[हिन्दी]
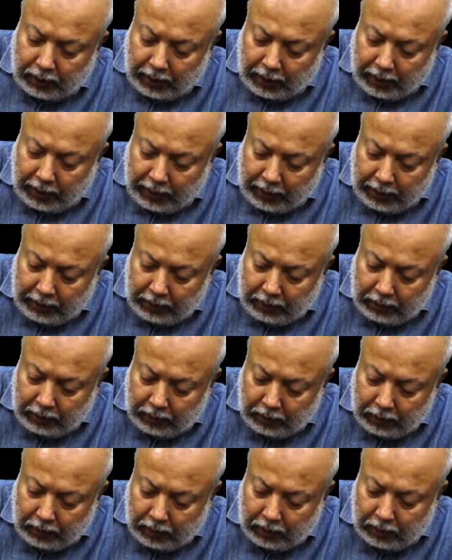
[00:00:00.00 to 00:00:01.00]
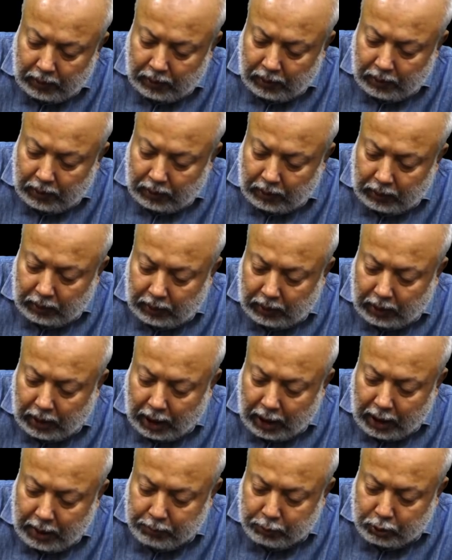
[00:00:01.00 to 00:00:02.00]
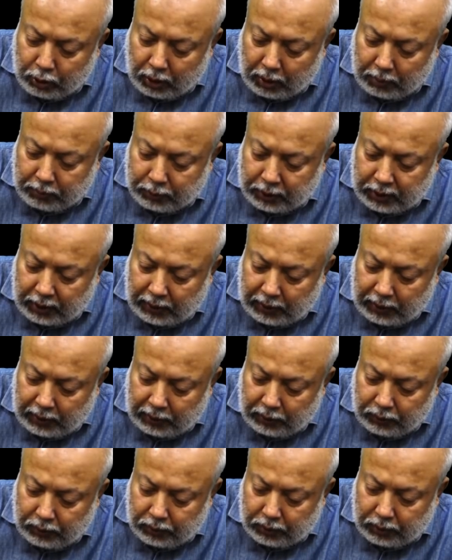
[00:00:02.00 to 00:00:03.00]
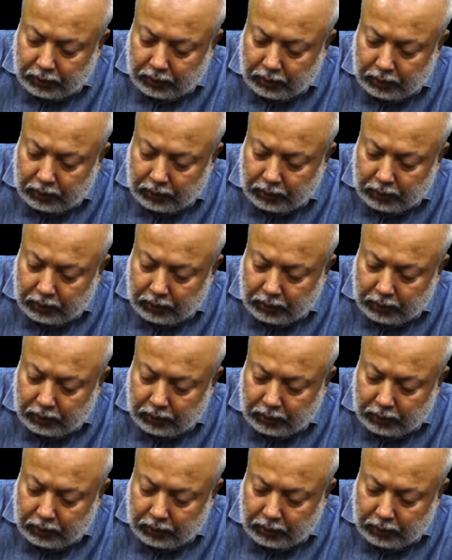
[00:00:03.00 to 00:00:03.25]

एंड टाइप्स ऑफ सेंटेंस